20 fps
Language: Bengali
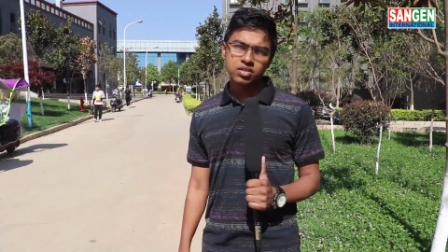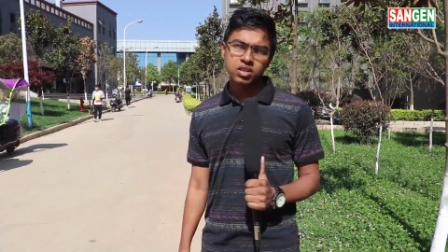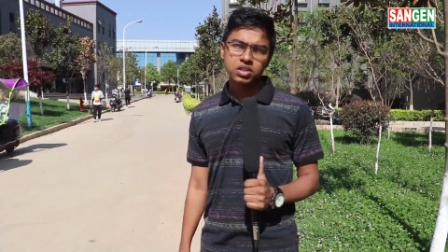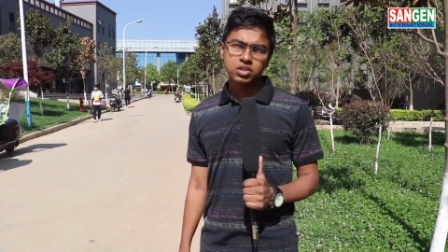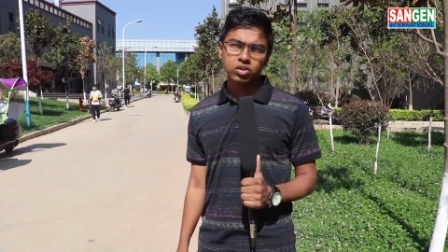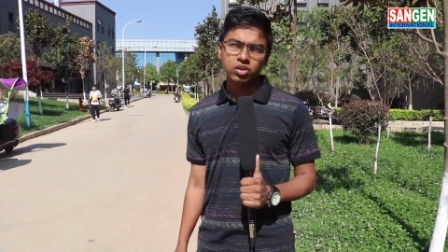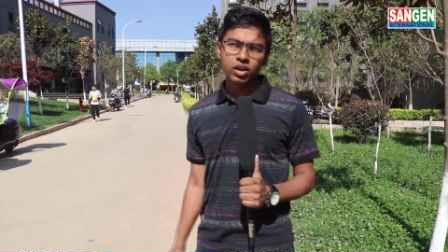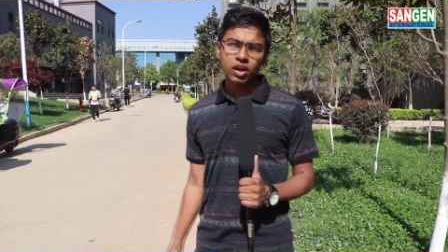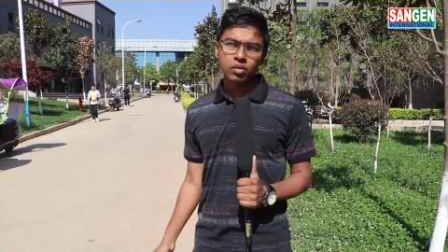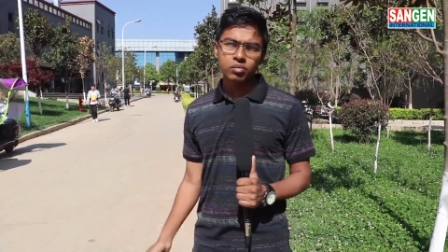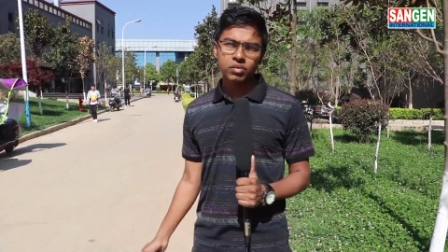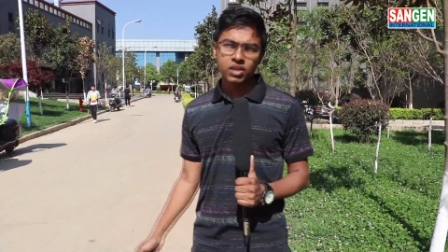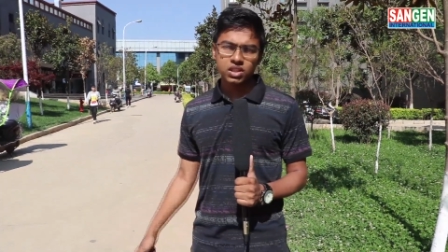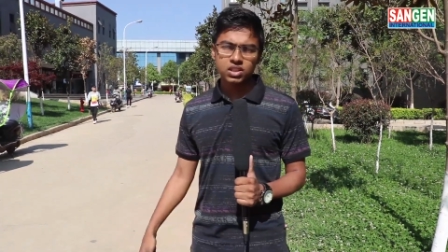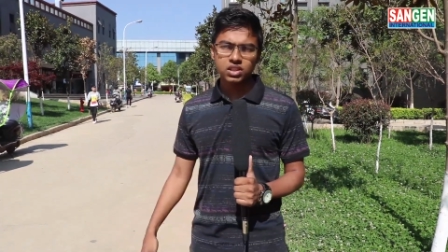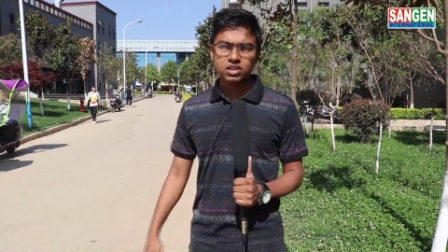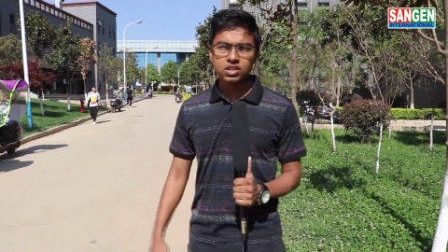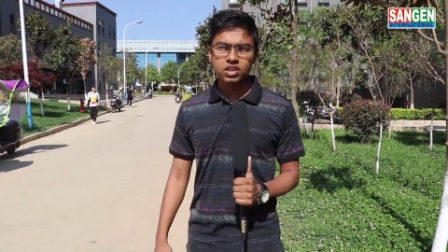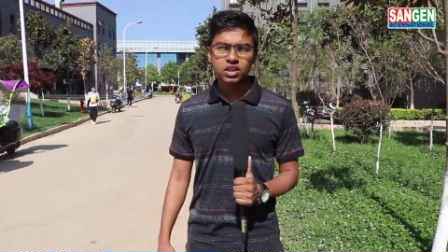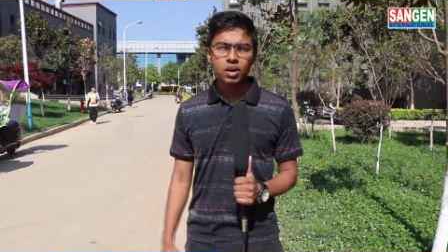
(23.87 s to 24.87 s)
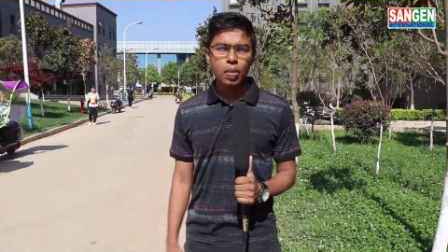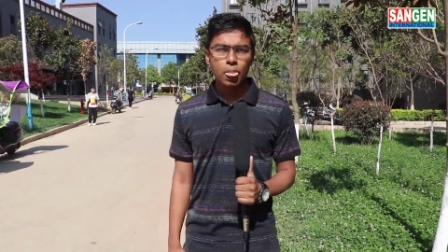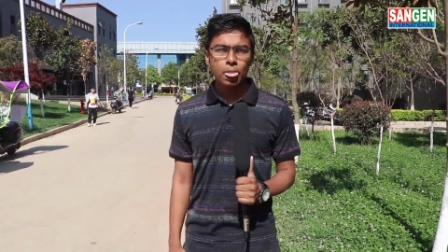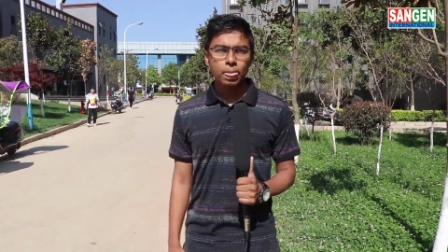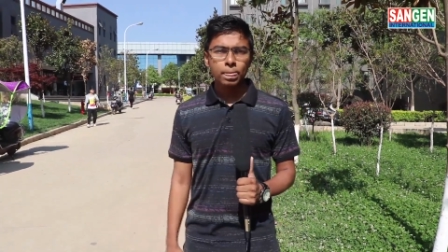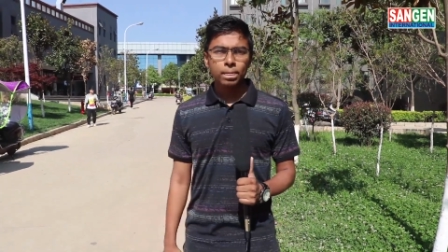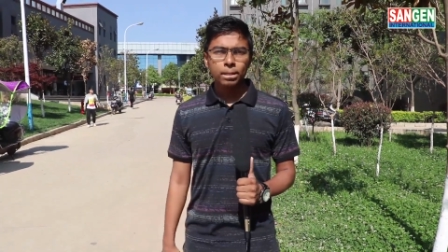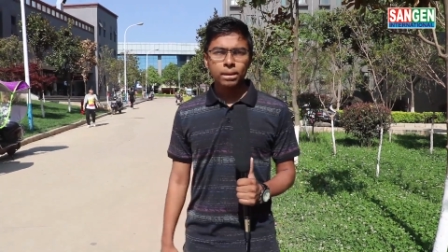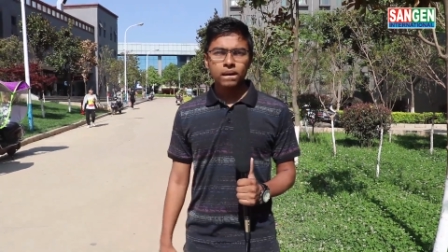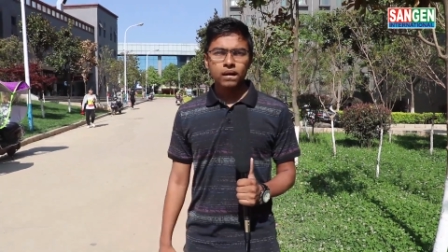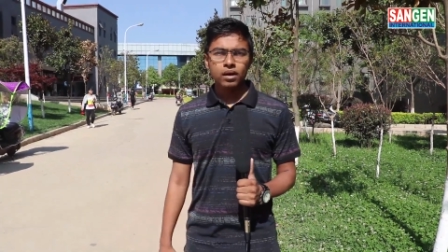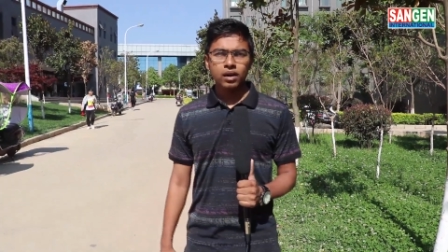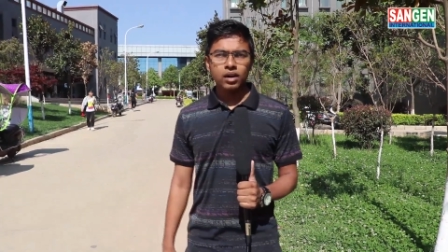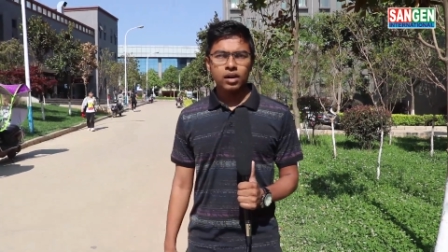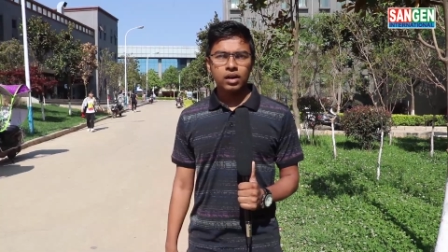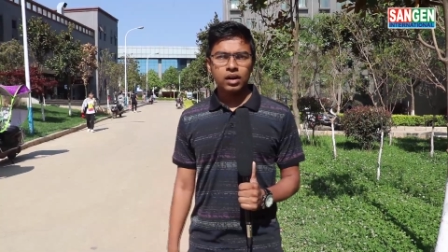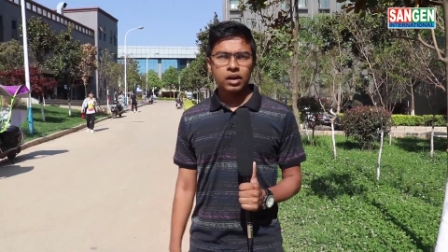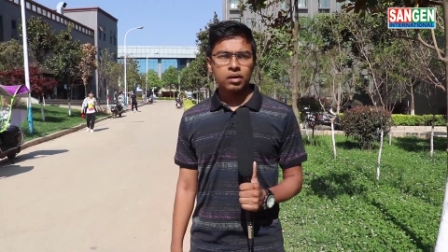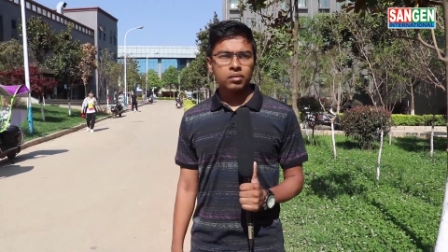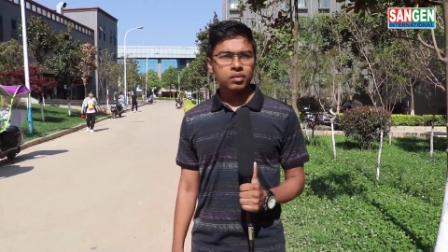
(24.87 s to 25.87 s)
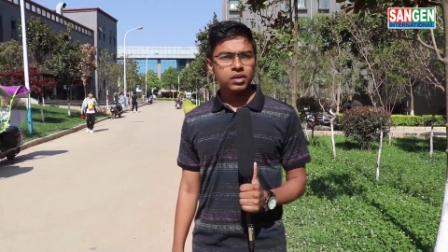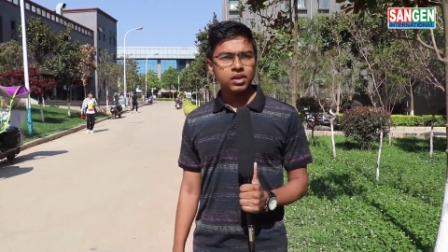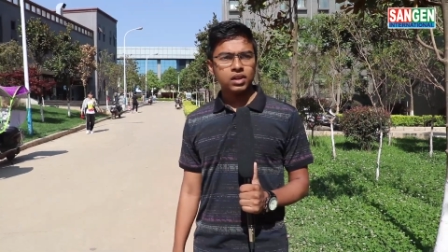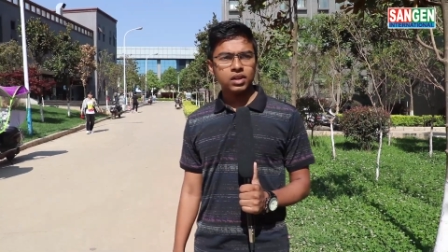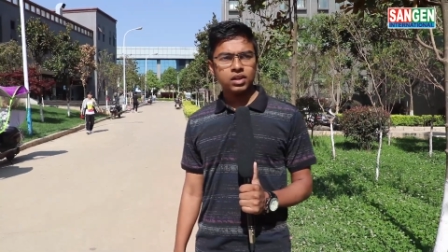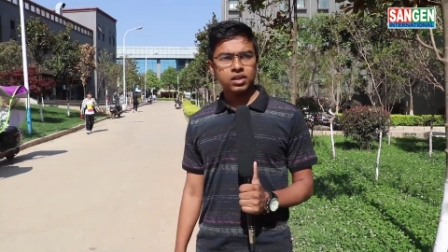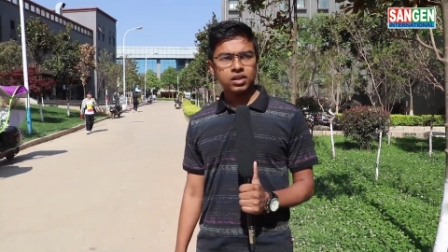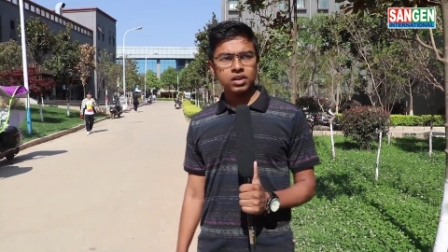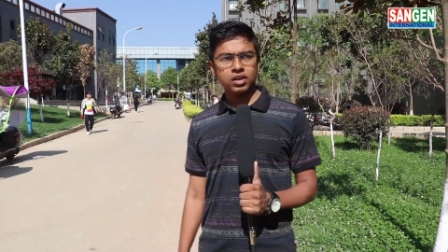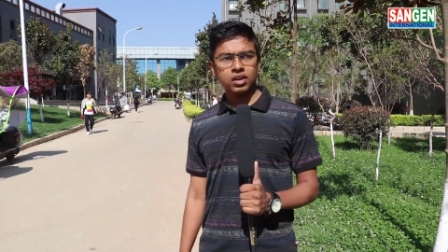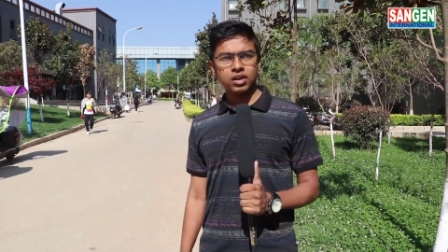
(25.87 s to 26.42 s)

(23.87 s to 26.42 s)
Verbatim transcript: সেশনে আমি এসেছি আর আমাদের